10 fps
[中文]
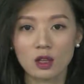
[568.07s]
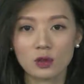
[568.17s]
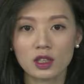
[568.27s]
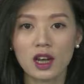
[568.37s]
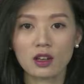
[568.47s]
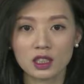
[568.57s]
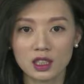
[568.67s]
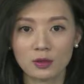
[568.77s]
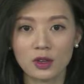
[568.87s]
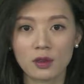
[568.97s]
最高
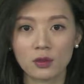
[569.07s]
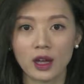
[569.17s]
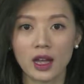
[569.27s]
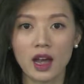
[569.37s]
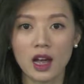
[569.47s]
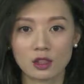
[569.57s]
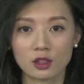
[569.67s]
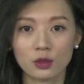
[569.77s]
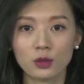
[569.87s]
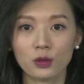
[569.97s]
气温为二
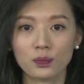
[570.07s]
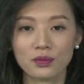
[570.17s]
十度。